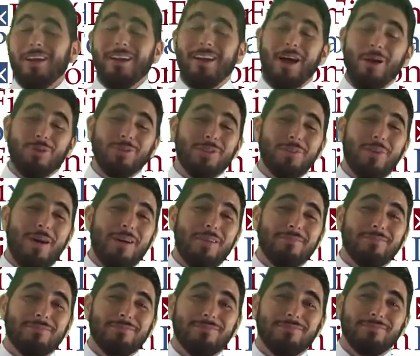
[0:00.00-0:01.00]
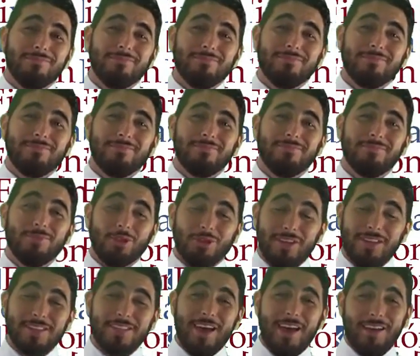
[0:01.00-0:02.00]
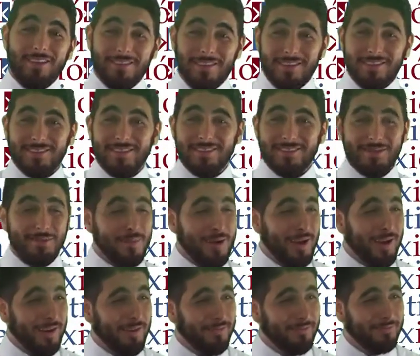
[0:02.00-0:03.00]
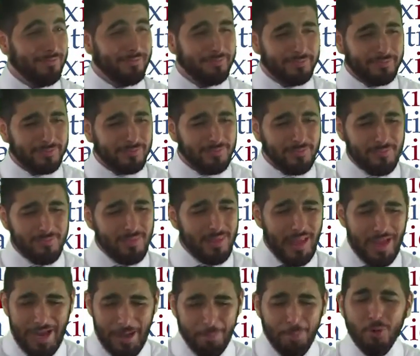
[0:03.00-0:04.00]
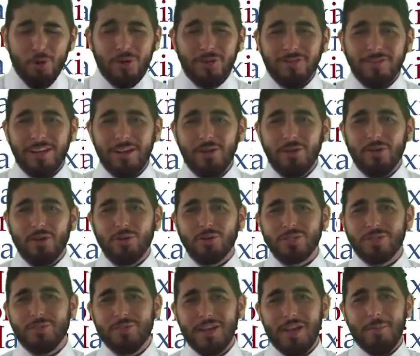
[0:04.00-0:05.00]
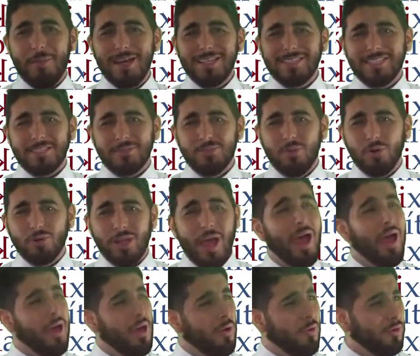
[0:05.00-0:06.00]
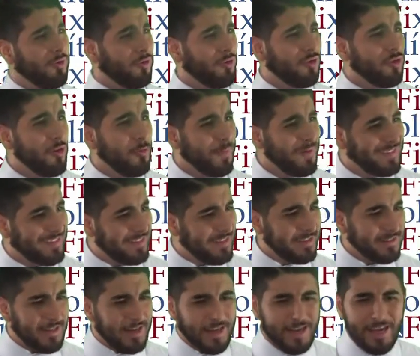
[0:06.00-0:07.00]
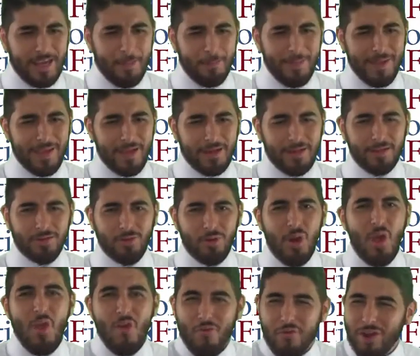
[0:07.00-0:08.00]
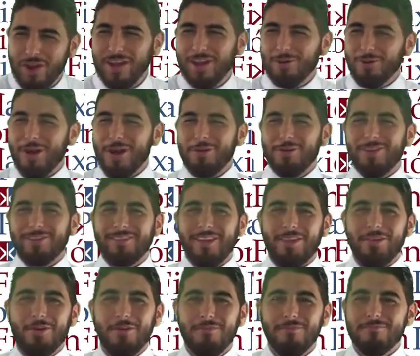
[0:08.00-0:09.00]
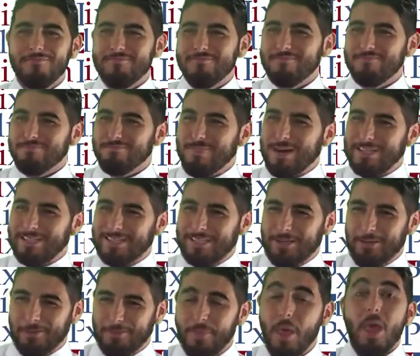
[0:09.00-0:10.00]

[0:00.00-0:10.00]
La última noticia de esta semana. Al puro estilo de Josefina Vázquez Mota, nuestro señor presidente Enrique Peña Nieto fue a inaugurar un estadio vacío.